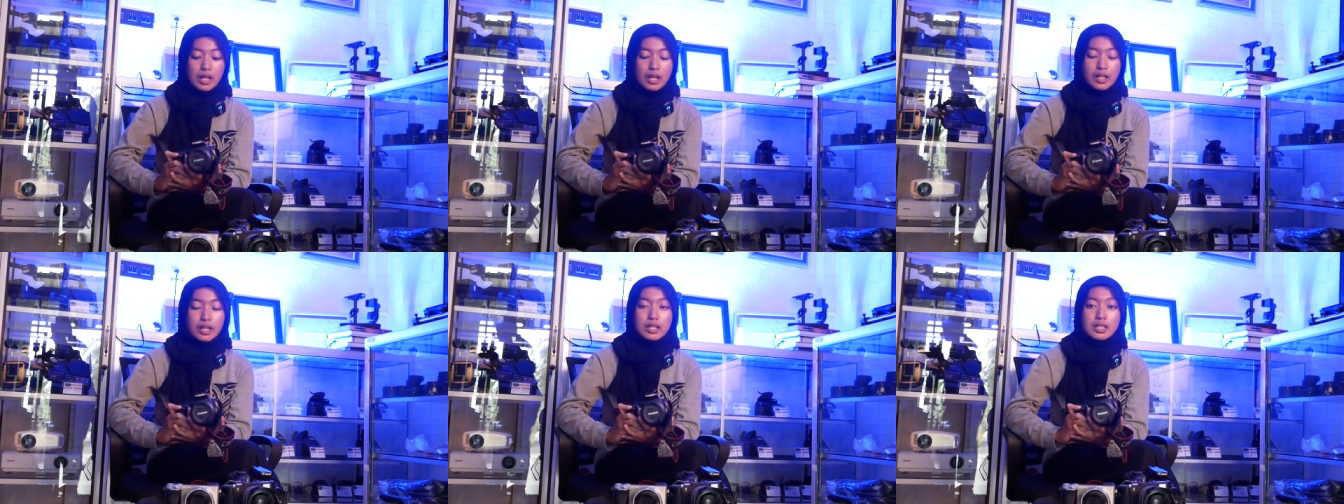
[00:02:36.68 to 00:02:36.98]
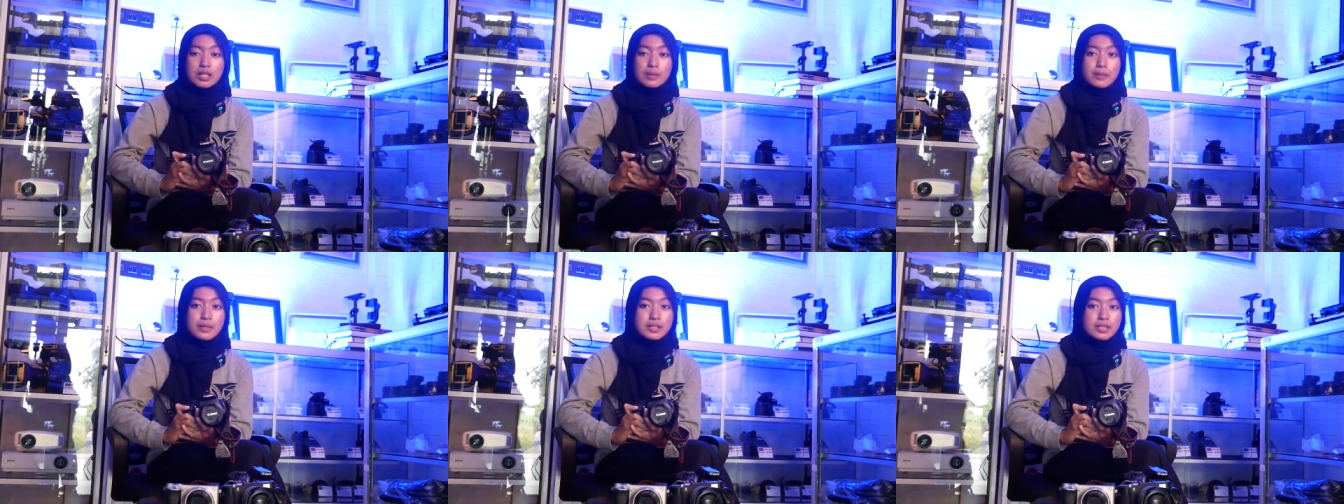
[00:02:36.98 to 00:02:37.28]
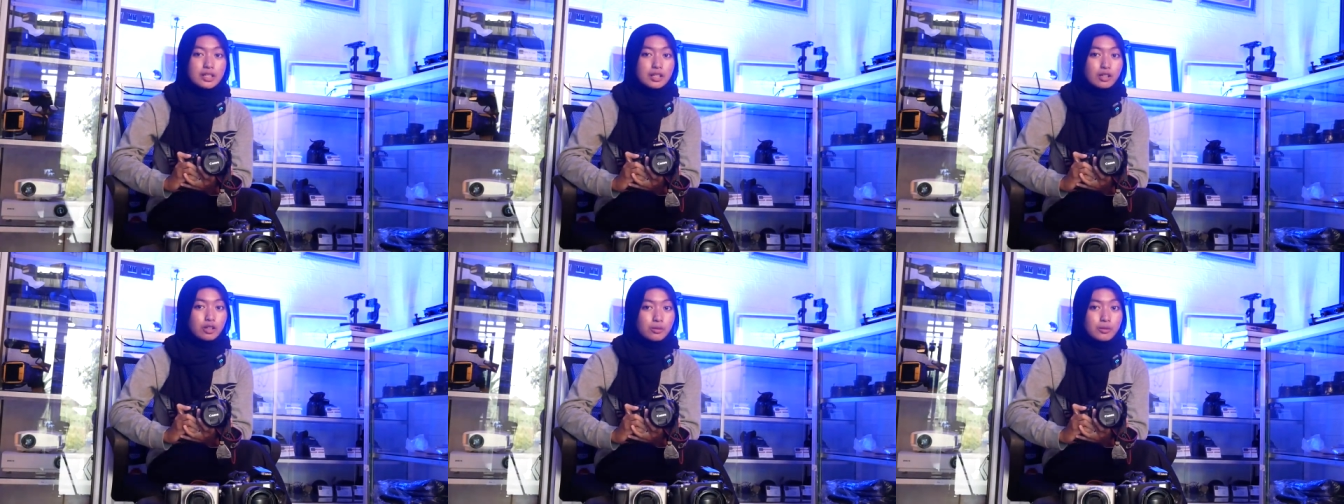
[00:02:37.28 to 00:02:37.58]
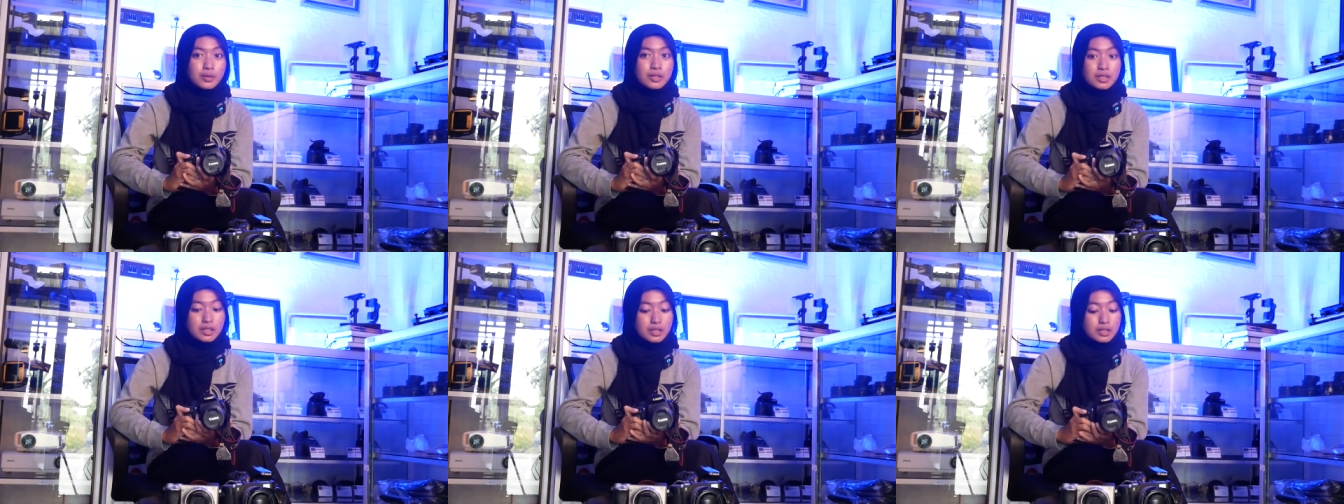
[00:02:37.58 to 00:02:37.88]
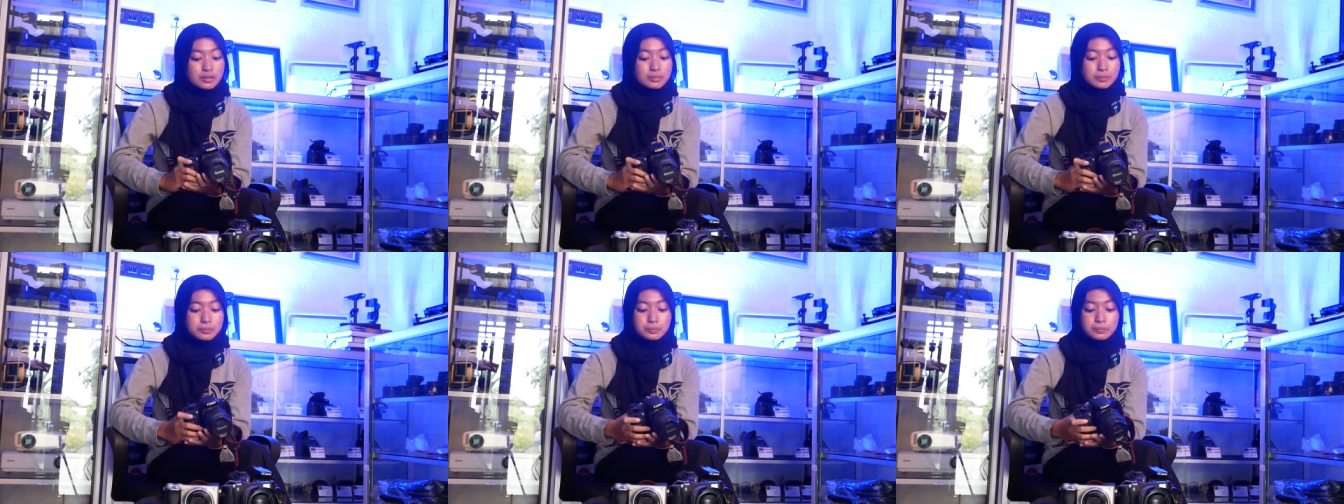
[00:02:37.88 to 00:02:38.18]
Harganya masih
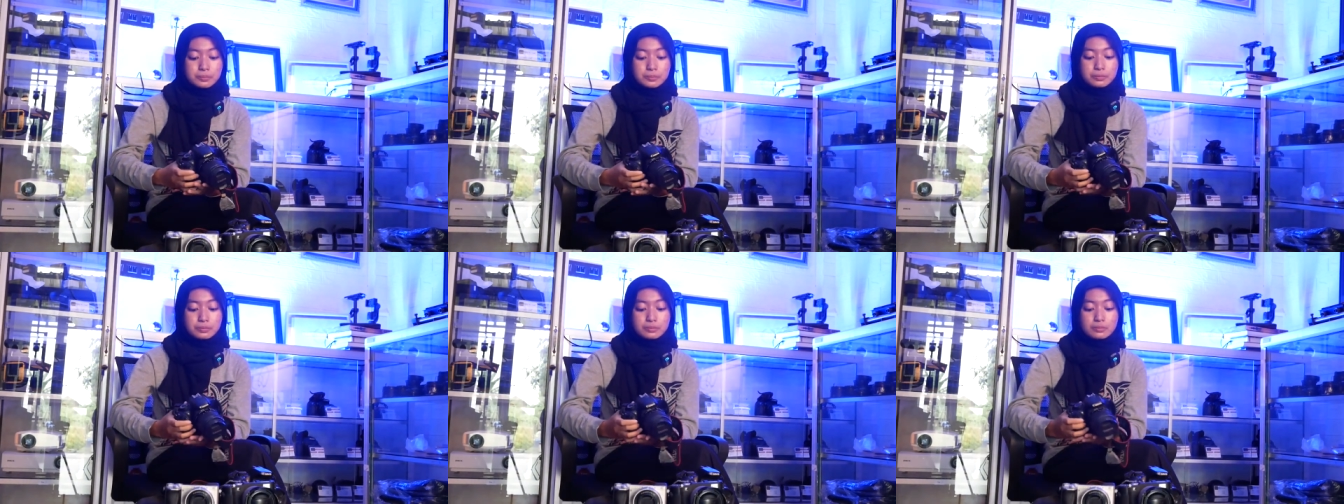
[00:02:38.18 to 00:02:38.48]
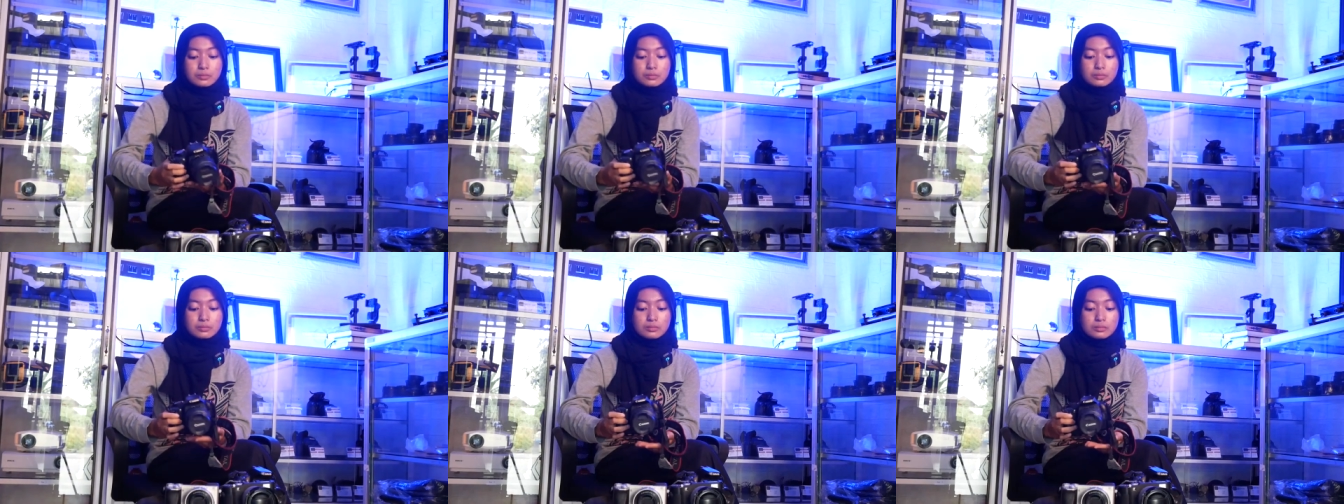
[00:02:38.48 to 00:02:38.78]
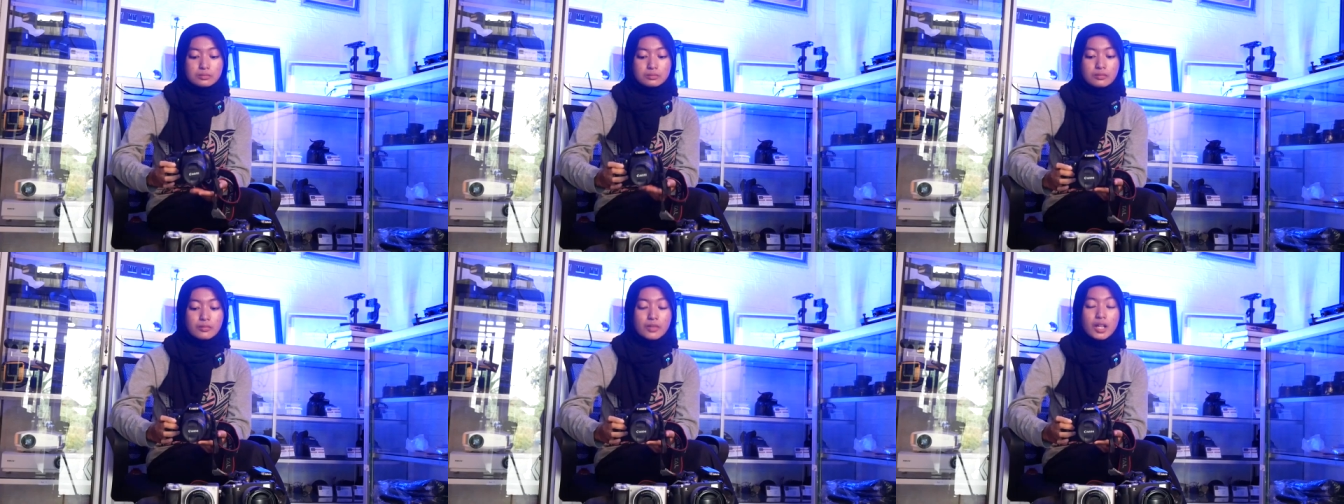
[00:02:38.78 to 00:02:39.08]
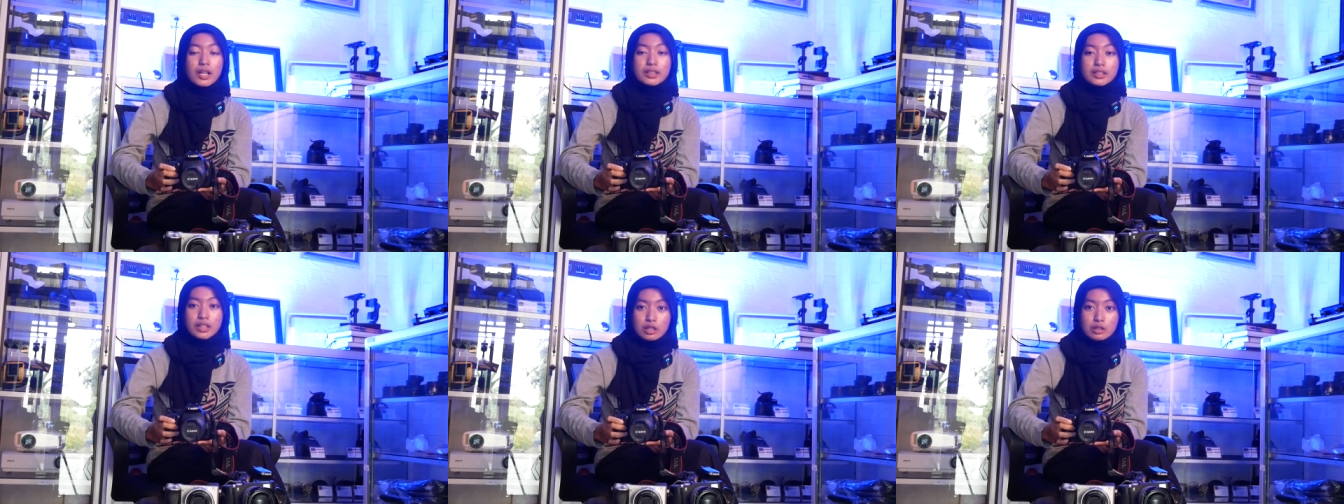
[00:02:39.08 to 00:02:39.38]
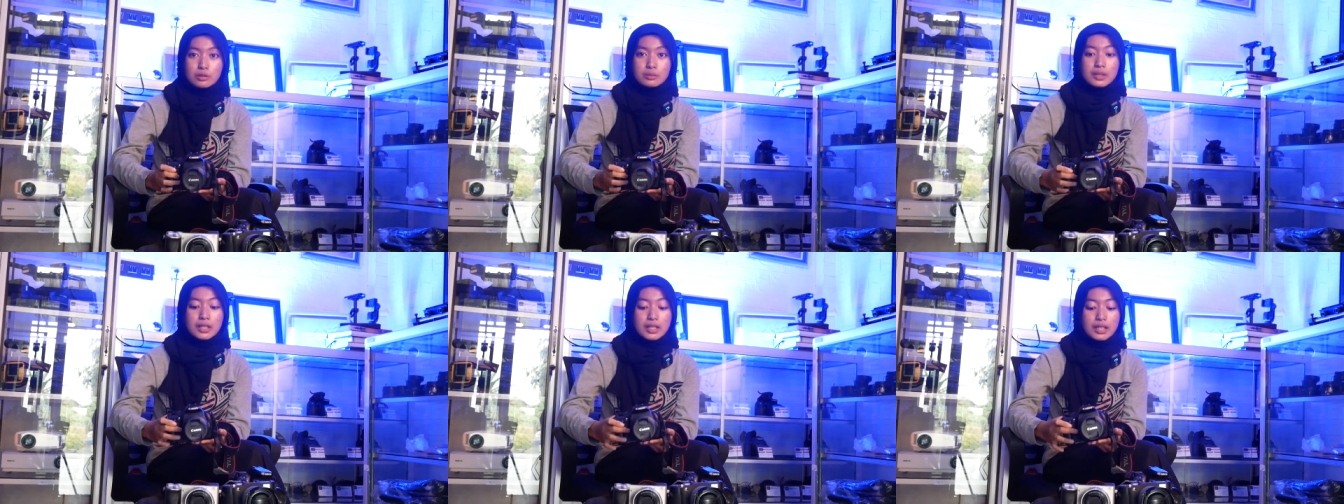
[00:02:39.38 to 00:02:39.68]
recommended. Nggak
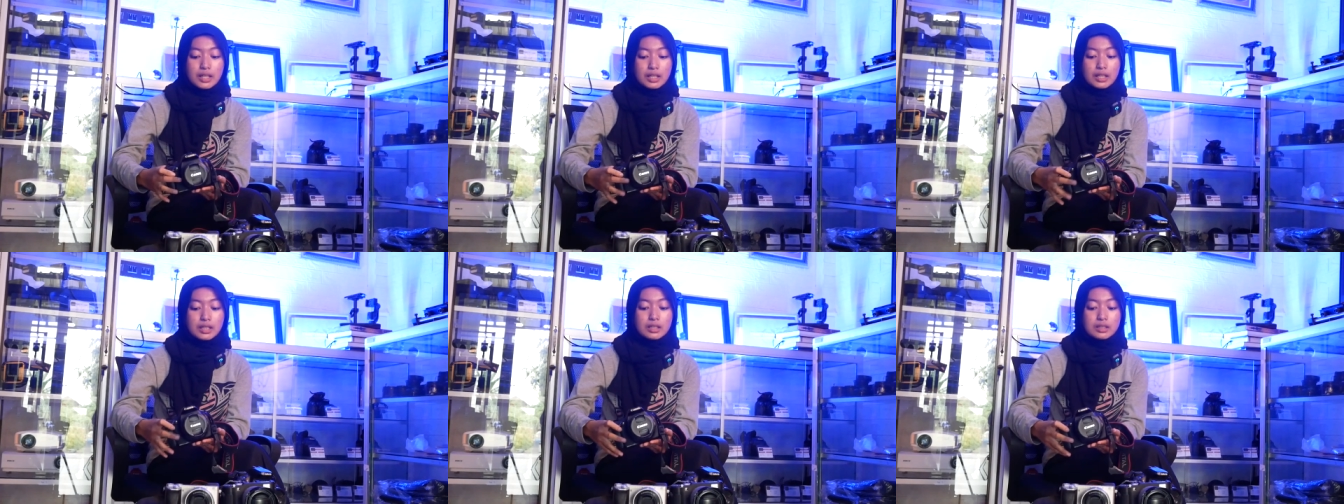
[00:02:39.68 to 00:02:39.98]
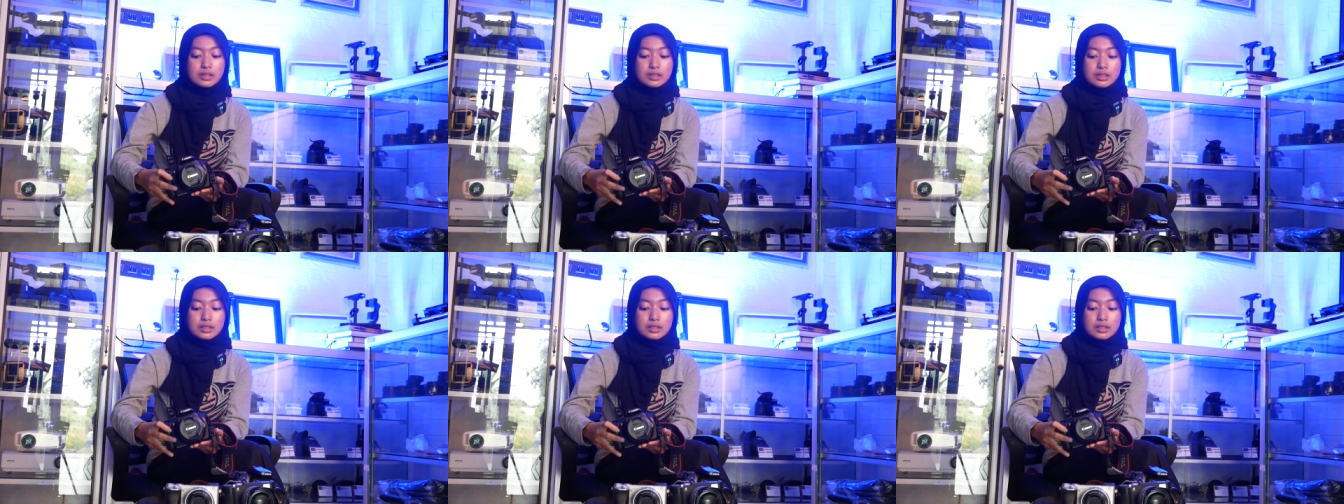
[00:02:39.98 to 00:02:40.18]
terlalu mahal.